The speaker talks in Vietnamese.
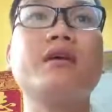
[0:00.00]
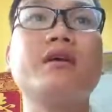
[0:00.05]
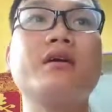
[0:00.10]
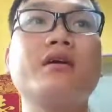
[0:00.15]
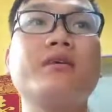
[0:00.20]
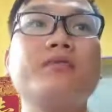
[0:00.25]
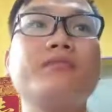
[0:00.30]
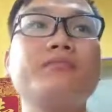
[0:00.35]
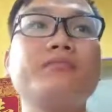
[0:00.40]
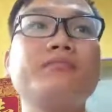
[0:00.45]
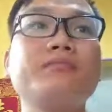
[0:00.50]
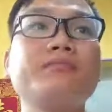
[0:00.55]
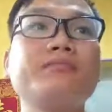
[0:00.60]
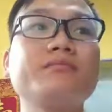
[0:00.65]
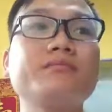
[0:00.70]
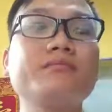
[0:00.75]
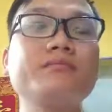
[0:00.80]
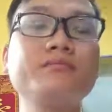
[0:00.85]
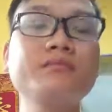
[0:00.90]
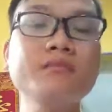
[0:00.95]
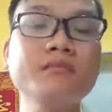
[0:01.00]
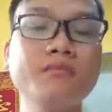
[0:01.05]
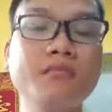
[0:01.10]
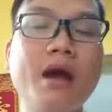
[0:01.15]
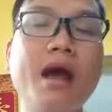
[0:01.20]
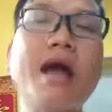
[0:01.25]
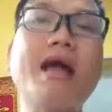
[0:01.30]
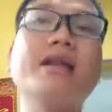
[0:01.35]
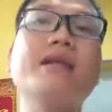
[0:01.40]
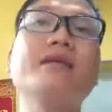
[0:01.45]
à,
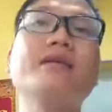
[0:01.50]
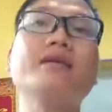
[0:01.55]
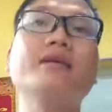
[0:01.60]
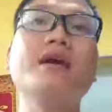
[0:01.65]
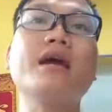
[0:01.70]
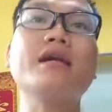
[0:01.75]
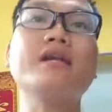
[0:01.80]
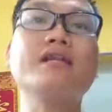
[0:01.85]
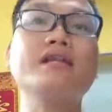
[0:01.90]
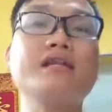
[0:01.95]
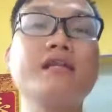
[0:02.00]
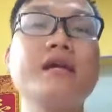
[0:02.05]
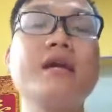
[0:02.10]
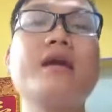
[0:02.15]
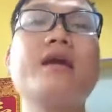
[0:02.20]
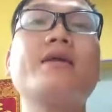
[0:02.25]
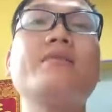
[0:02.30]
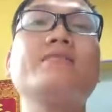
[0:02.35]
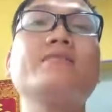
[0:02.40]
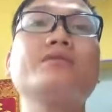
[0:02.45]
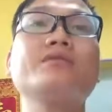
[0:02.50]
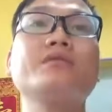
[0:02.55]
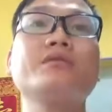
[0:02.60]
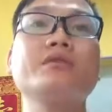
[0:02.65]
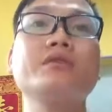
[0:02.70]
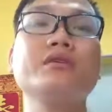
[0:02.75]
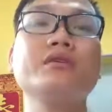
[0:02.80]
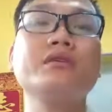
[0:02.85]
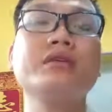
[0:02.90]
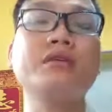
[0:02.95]
bạn như anh chị em
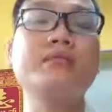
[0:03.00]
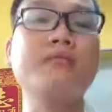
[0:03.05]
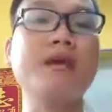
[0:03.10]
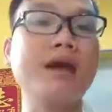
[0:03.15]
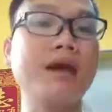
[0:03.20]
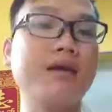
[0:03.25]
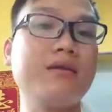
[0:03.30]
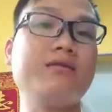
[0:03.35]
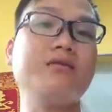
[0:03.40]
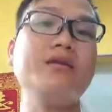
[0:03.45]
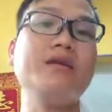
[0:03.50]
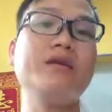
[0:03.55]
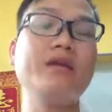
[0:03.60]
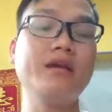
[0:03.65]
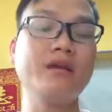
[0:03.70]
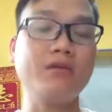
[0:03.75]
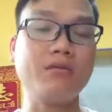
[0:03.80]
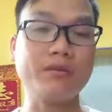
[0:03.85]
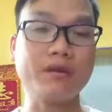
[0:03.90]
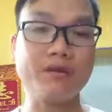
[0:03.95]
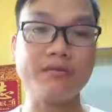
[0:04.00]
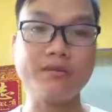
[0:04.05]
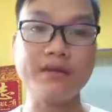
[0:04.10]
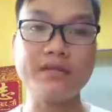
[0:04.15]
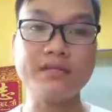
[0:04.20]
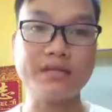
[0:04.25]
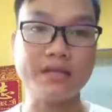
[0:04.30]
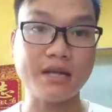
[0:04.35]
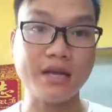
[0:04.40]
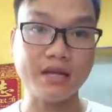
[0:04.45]
rồi những cái mạng lưới để cùng nhau
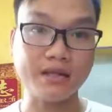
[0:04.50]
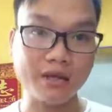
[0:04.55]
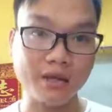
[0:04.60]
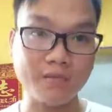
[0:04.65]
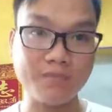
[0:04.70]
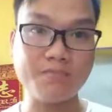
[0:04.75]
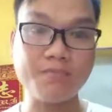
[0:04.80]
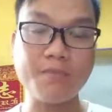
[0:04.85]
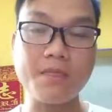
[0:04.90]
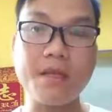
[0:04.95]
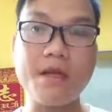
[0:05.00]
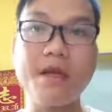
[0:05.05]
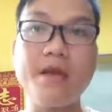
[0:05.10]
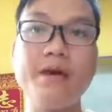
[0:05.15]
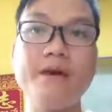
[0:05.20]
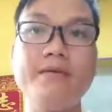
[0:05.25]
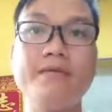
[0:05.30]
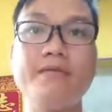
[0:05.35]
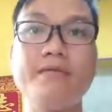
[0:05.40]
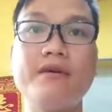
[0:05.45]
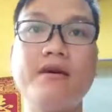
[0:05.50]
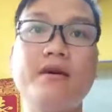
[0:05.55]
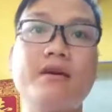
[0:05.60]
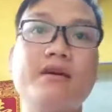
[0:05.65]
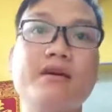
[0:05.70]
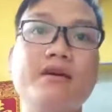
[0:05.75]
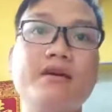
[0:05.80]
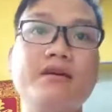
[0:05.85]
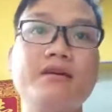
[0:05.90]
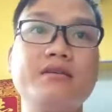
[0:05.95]
phát triển hệ thống
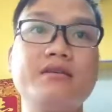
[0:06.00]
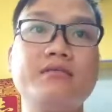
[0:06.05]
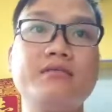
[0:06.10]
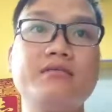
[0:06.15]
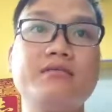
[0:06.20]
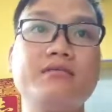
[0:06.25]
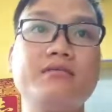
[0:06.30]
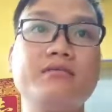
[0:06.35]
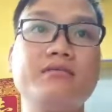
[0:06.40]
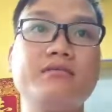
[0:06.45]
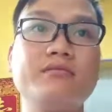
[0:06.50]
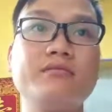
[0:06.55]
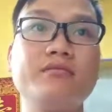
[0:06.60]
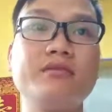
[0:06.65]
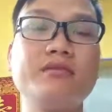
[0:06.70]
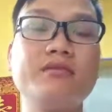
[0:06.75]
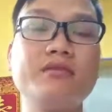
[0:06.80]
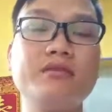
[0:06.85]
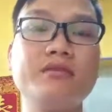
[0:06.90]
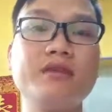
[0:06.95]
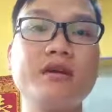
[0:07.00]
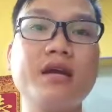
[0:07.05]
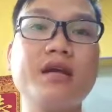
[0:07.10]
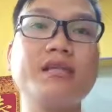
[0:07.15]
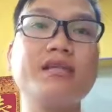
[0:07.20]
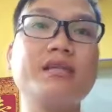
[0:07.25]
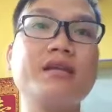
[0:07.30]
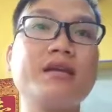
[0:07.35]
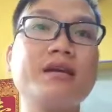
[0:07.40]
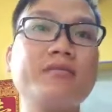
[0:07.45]
và như
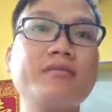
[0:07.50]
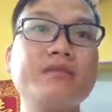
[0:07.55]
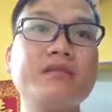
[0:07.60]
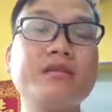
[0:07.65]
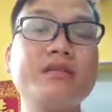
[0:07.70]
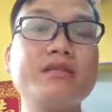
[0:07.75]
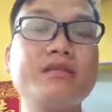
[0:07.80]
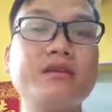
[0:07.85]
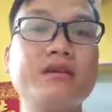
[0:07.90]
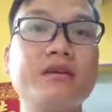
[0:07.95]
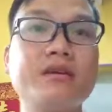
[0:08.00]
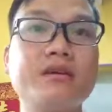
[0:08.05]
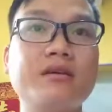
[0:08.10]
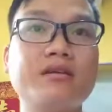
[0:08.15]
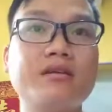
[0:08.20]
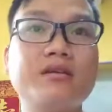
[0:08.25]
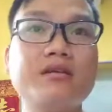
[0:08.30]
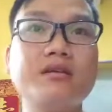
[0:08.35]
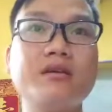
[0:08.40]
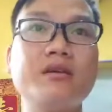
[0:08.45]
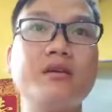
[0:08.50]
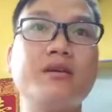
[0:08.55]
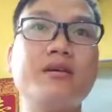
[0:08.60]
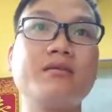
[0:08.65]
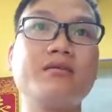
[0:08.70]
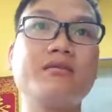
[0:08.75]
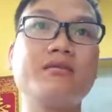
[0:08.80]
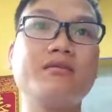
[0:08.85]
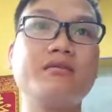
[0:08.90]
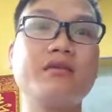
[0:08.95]
anh chị em chia à, như
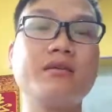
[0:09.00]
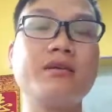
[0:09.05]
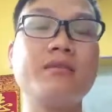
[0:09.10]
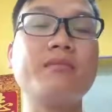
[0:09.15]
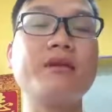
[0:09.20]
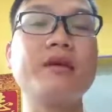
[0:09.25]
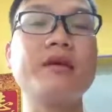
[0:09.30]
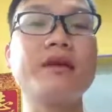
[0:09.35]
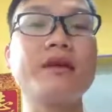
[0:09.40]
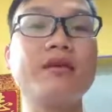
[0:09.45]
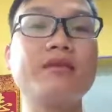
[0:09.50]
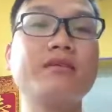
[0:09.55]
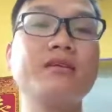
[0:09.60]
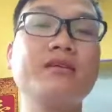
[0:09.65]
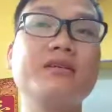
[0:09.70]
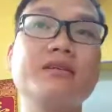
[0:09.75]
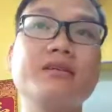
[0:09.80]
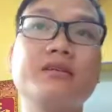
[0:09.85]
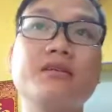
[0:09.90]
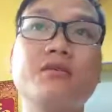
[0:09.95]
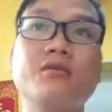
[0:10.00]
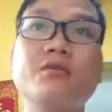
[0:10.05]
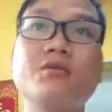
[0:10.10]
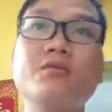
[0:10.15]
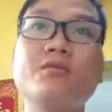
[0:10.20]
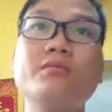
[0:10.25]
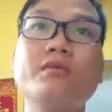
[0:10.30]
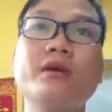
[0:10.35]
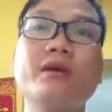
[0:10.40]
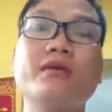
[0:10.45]
à, em hay đăng trên
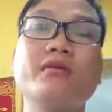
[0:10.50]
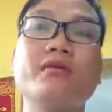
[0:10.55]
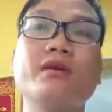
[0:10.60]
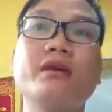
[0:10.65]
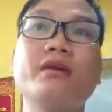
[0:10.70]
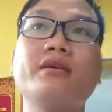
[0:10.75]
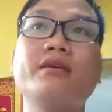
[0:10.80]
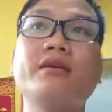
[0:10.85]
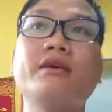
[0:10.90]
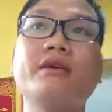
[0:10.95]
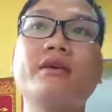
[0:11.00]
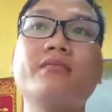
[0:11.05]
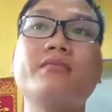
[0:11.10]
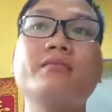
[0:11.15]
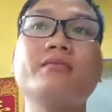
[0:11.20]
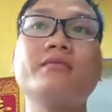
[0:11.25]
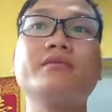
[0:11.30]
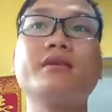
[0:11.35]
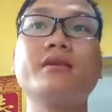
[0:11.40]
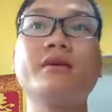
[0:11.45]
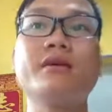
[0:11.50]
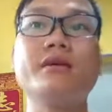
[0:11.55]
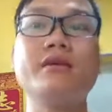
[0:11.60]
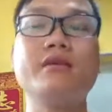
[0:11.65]
group để cho anh chị em